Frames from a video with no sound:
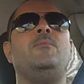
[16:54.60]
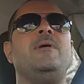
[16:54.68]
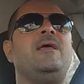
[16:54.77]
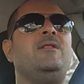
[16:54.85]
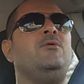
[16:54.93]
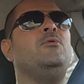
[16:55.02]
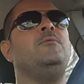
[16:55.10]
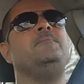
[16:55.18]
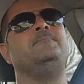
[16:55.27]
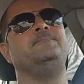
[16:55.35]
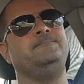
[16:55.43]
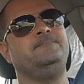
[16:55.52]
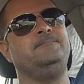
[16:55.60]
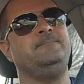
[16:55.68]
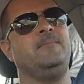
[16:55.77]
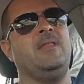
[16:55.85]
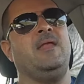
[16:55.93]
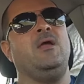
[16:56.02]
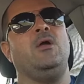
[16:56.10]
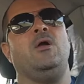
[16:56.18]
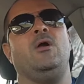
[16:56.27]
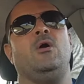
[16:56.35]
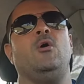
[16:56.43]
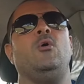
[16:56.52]
o meglio,
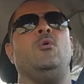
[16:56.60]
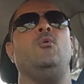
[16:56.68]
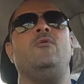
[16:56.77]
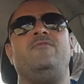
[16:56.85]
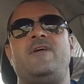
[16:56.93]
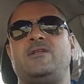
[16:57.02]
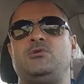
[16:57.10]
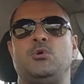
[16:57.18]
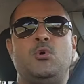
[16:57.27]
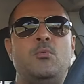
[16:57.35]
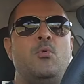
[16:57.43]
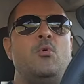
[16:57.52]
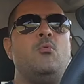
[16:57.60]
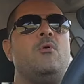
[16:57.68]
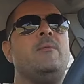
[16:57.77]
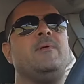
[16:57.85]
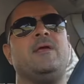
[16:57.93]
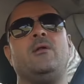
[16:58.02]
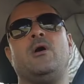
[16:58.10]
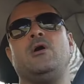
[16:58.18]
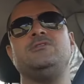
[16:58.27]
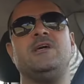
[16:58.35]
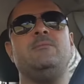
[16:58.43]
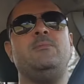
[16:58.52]
lo faccio comunque perché è una
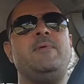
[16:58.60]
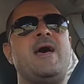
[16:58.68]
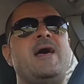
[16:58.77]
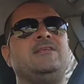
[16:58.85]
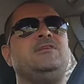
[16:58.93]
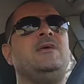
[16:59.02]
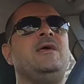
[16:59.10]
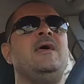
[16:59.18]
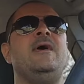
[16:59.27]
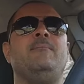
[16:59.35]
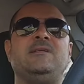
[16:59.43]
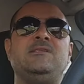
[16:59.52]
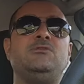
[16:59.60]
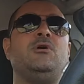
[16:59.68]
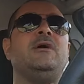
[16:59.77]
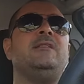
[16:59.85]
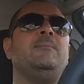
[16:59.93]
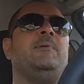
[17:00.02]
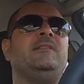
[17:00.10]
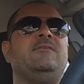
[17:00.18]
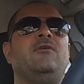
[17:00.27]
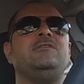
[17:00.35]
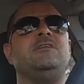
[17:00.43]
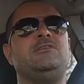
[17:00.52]
cosa che mi piace, ma se so che da parte
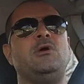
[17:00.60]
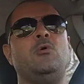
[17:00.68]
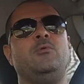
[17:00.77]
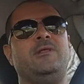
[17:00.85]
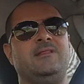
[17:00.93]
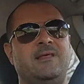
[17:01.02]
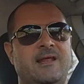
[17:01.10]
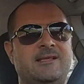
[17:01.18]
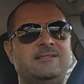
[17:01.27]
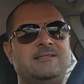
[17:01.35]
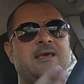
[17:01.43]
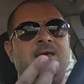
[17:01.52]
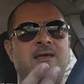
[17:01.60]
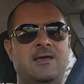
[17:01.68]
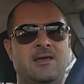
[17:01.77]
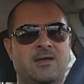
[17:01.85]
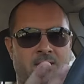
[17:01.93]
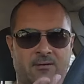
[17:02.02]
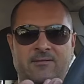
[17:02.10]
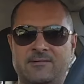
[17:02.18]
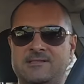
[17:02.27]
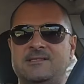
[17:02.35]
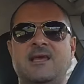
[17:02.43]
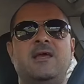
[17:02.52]
vostra c'è un interesse
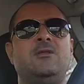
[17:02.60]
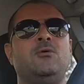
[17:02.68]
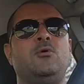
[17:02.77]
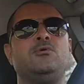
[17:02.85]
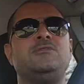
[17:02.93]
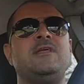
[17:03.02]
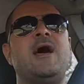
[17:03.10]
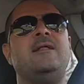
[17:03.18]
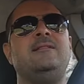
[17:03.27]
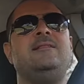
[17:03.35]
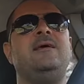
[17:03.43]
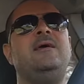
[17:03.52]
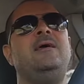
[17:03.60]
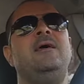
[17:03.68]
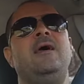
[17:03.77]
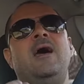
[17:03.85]
serio, costante,